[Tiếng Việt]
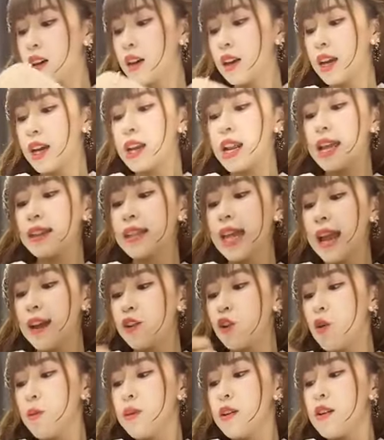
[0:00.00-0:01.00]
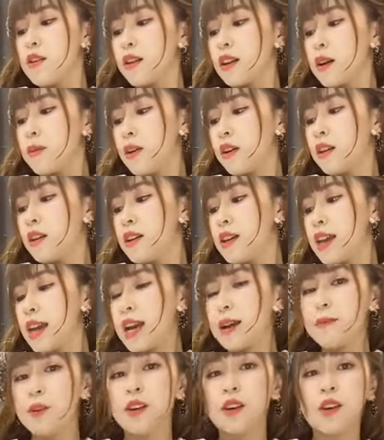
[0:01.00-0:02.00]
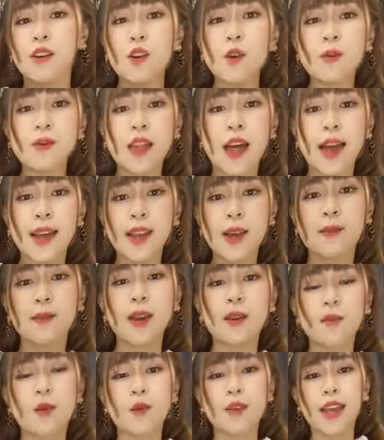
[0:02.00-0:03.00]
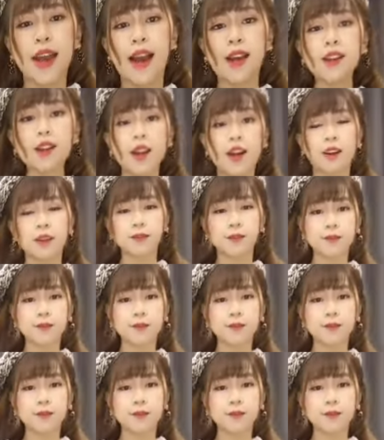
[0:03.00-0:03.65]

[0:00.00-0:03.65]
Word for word: Cái này tay rút được nha mọi người nha Mọi người rút tay dùm em màu trắng nè